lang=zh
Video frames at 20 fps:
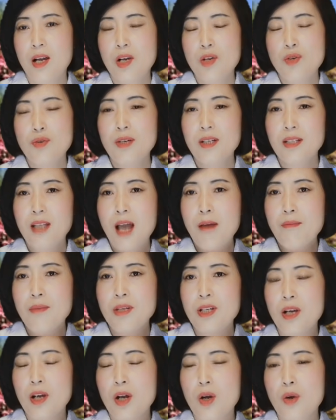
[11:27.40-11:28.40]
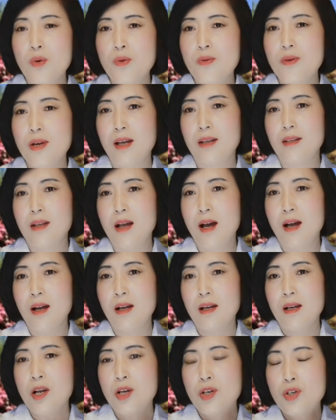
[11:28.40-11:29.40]
说他们这个工人
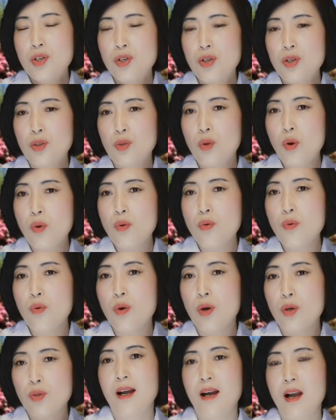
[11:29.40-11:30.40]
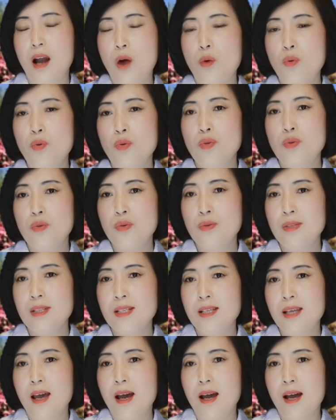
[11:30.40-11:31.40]
呢，是通过劳务中
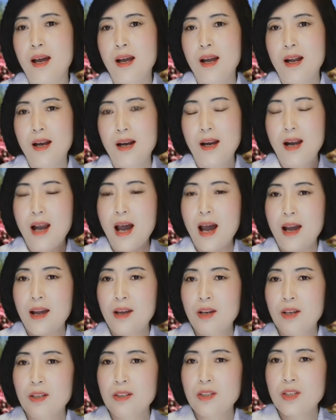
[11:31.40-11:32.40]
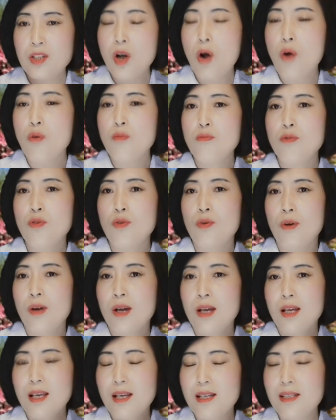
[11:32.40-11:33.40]
介。来招募
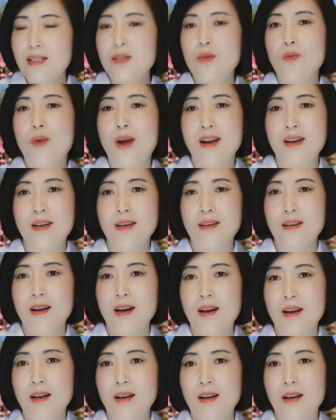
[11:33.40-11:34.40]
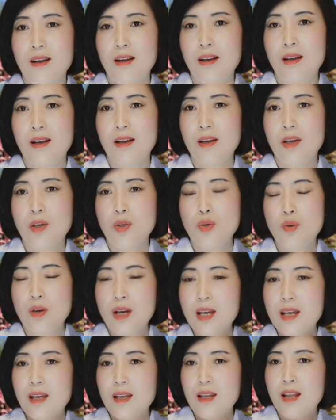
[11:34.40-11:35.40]
以及管理的，
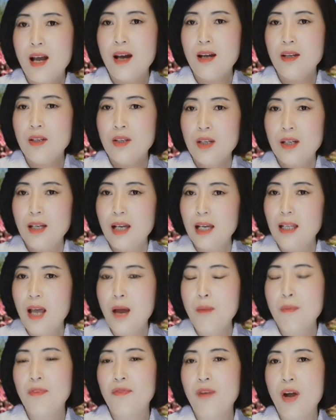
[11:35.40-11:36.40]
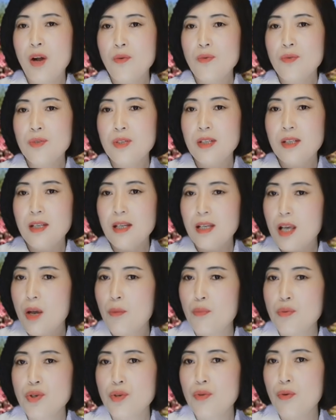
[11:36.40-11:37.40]
所以呢，给他们发工资也
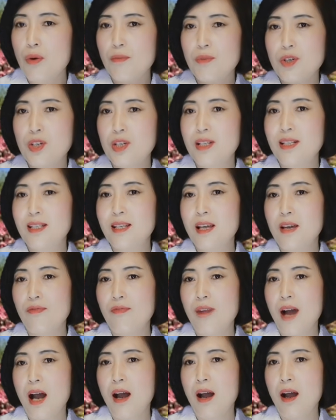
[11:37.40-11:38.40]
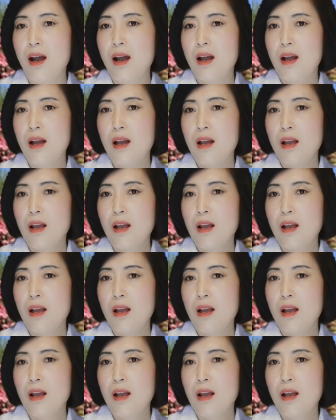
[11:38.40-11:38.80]
不是我们直接发，